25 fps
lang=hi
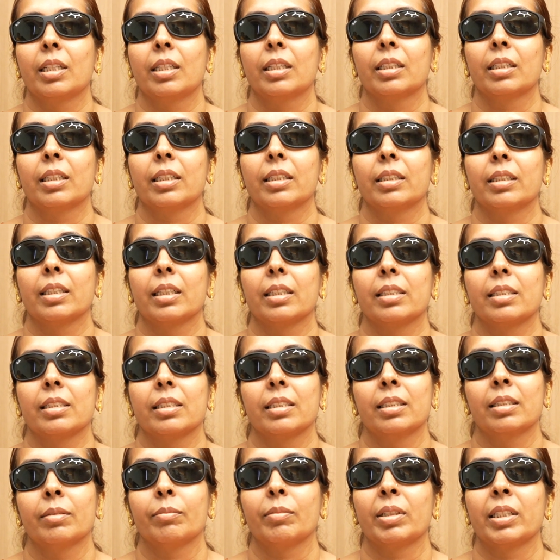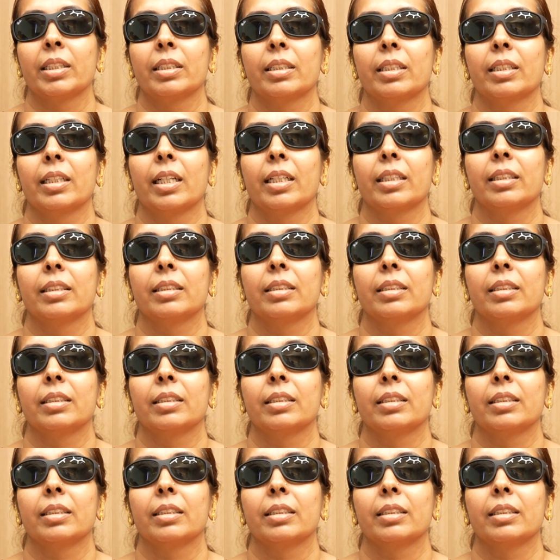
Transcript: ठीक नहीं था इसलिए मैं इधर आई